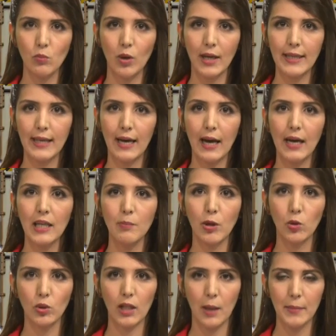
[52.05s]
وهي
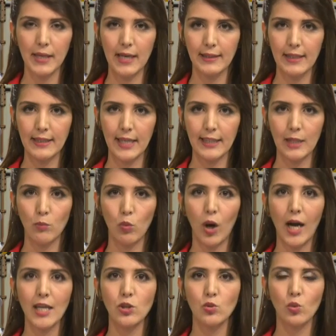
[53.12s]
أكبر كمية يتم
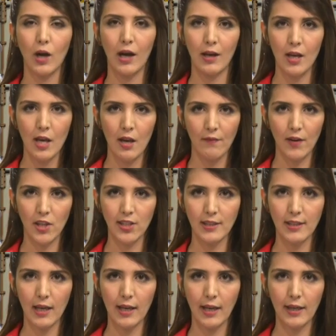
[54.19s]
حجزها في
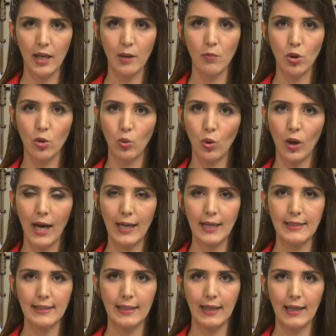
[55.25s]
الجزائر منذ
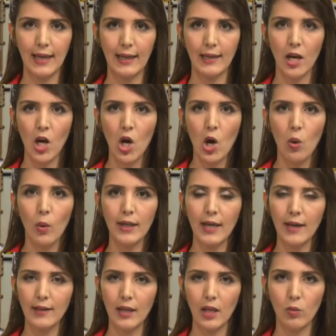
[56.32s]
الاستقلال
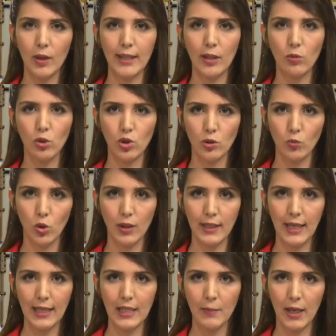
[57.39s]
وكان وكيل
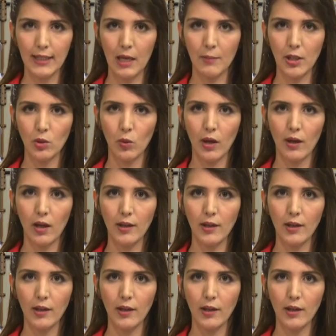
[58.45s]
الجمهورية لمحكمة وهران